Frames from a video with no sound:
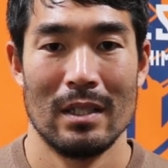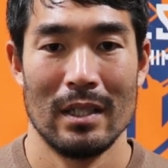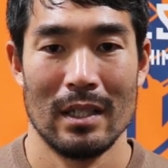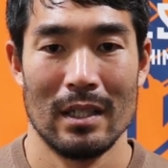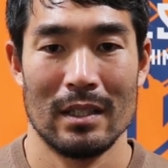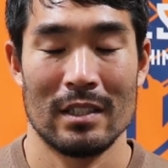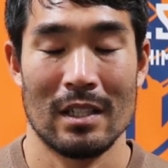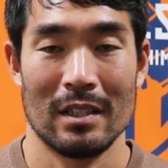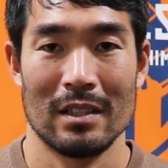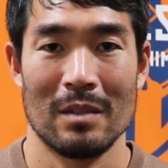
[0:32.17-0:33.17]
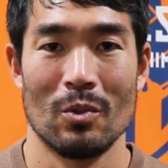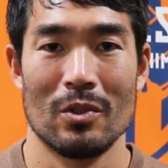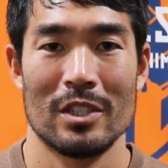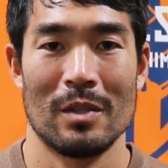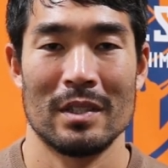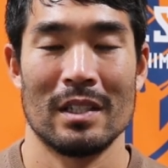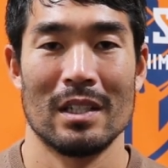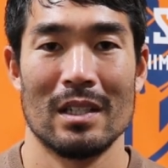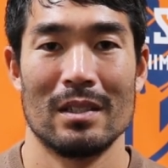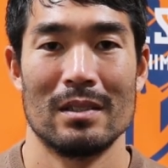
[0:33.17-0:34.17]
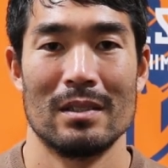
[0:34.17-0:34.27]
えー、出せなかったかもしれませんが、